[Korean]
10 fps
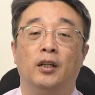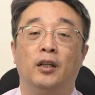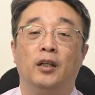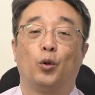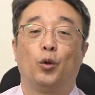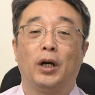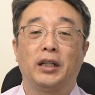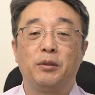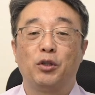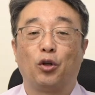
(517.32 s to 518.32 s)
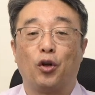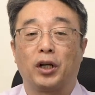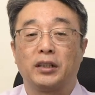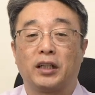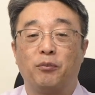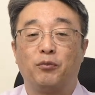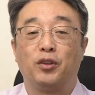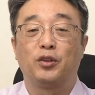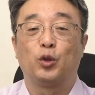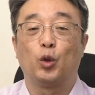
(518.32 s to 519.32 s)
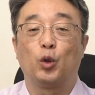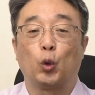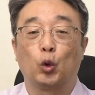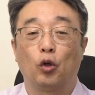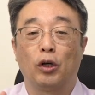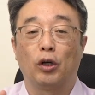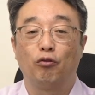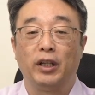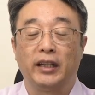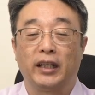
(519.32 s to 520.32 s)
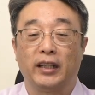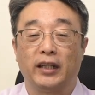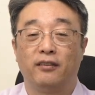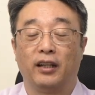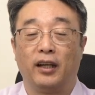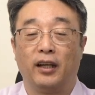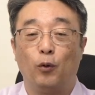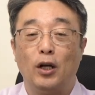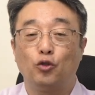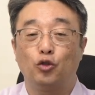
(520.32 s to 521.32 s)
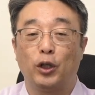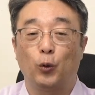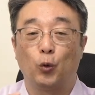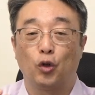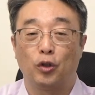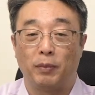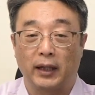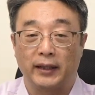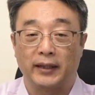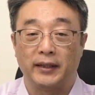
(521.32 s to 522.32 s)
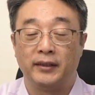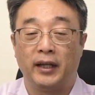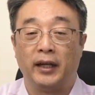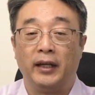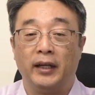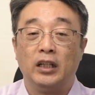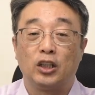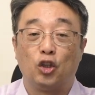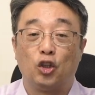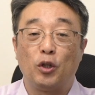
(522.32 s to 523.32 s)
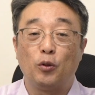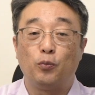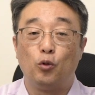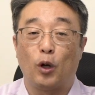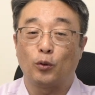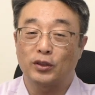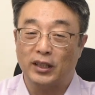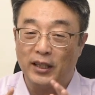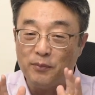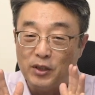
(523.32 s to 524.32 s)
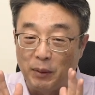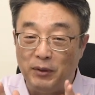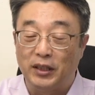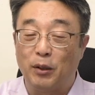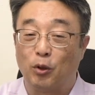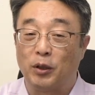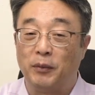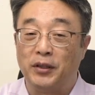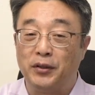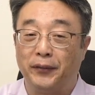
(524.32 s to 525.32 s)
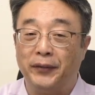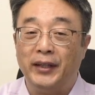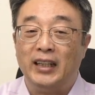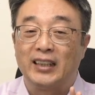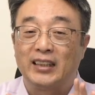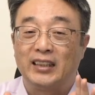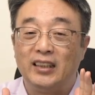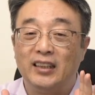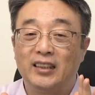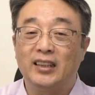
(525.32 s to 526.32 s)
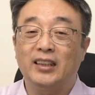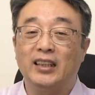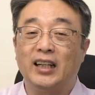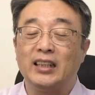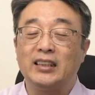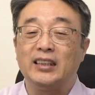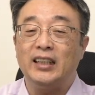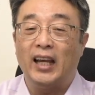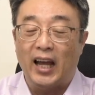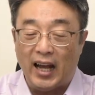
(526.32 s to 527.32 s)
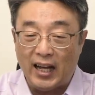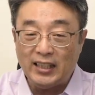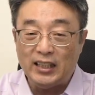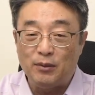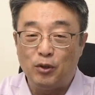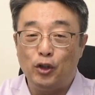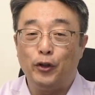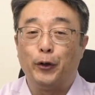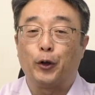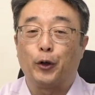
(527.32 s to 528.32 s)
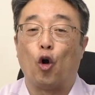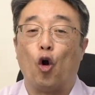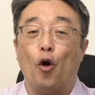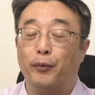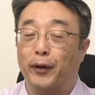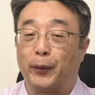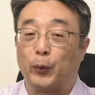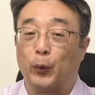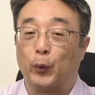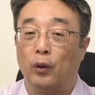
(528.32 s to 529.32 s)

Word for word: 또 하나님의 거역한 사람들은 그런 고통 가운데 있게 되는데, 황충의 공격을 받게 되는데, 그럼에도 불구하고 참 재밌는 게 뭐냐면요, 그들은 끝까지 하나님을 거부하고